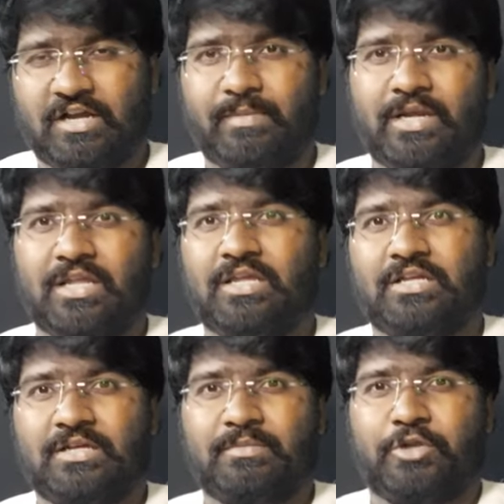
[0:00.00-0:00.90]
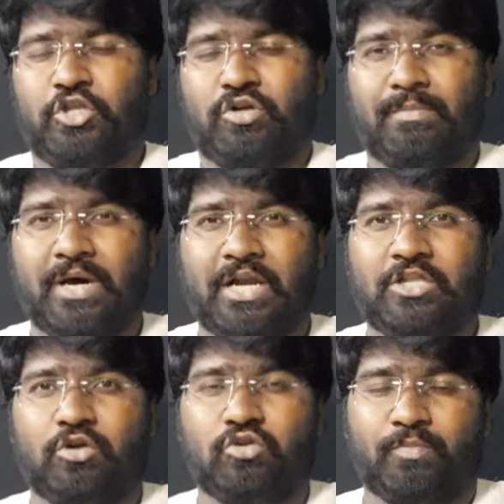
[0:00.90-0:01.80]
కాబట్టి ప్రతి ఒక్క
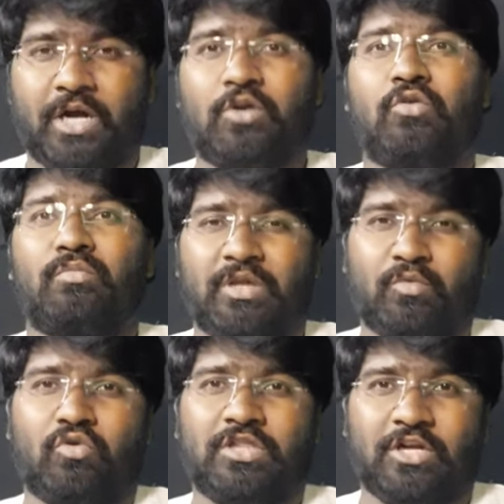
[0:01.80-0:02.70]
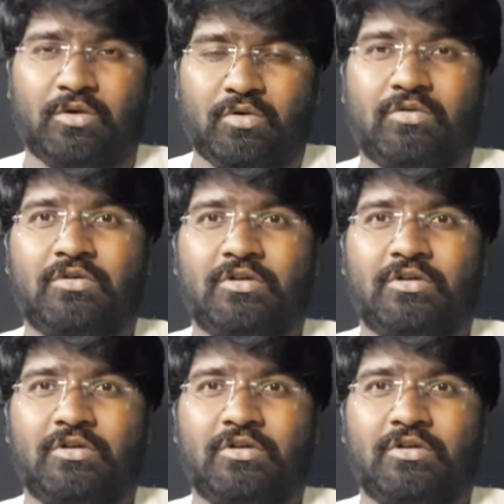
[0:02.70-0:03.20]
భారతీయుడితో పాటు మేము కూడా దీంట్లో